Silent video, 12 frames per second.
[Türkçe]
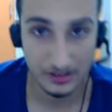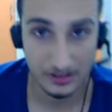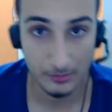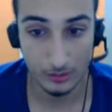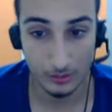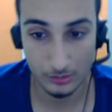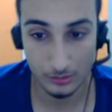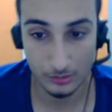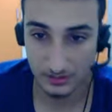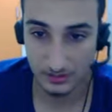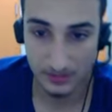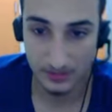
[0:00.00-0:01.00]
işte böyle
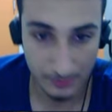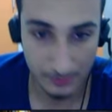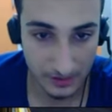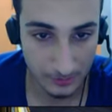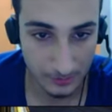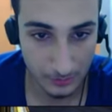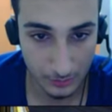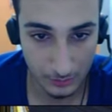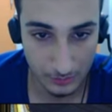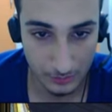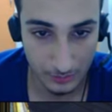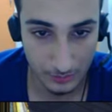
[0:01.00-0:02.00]
duracağız. Yapacak bir şey
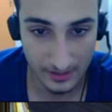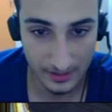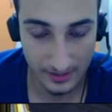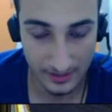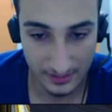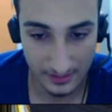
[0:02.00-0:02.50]
yok. Şöyle geriye